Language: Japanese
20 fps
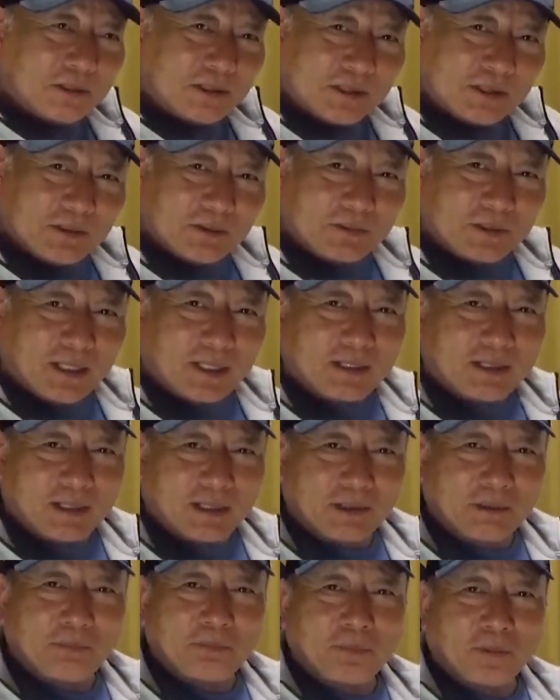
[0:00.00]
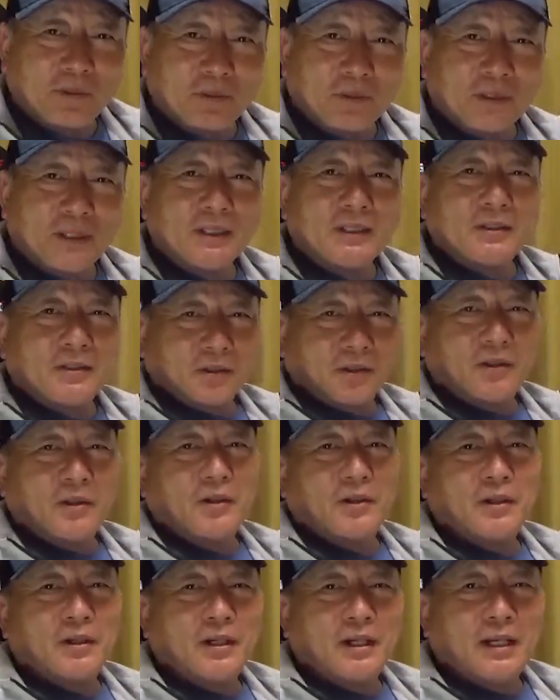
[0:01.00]
人で打たれた1本のヒット
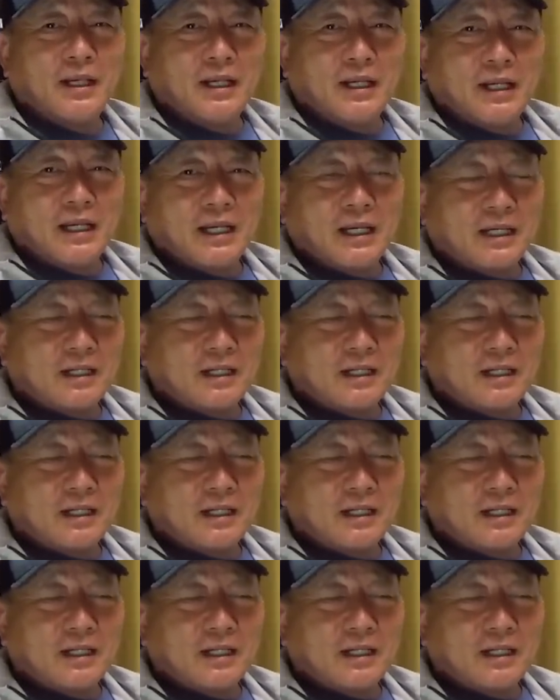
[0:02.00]
はい、